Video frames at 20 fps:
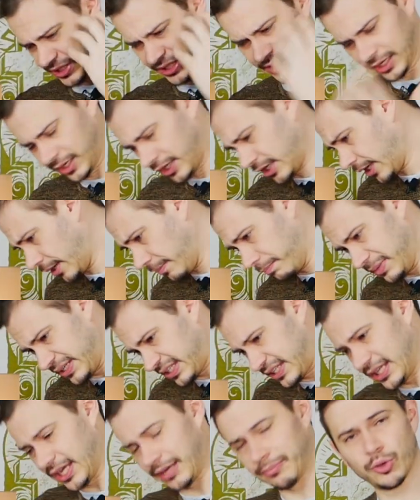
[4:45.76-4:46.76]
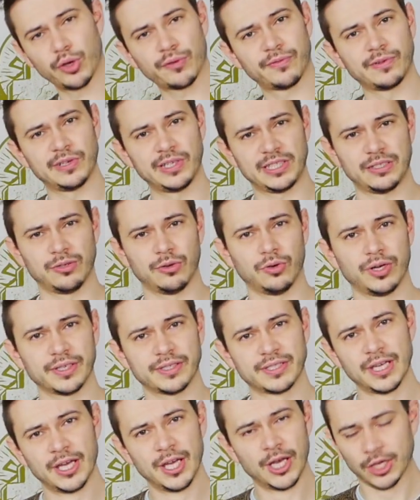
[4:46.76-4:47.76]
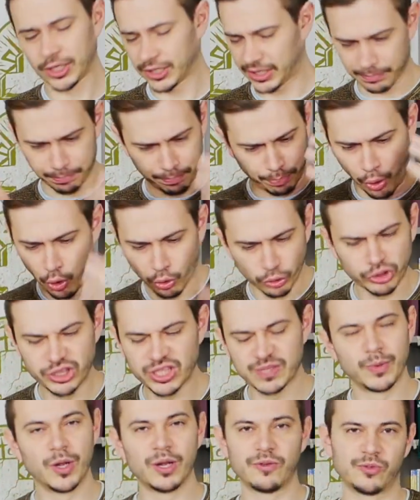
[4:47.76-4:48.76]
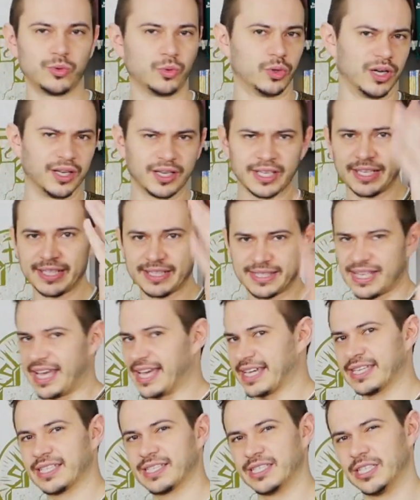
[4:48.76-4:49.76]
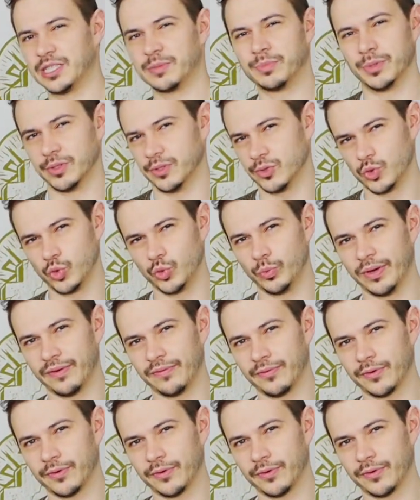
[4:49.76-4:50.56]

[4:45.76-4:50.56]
hier mitten am öffentlichen Ort, gepunkt 12 Uhr, zeige ich, ich bin super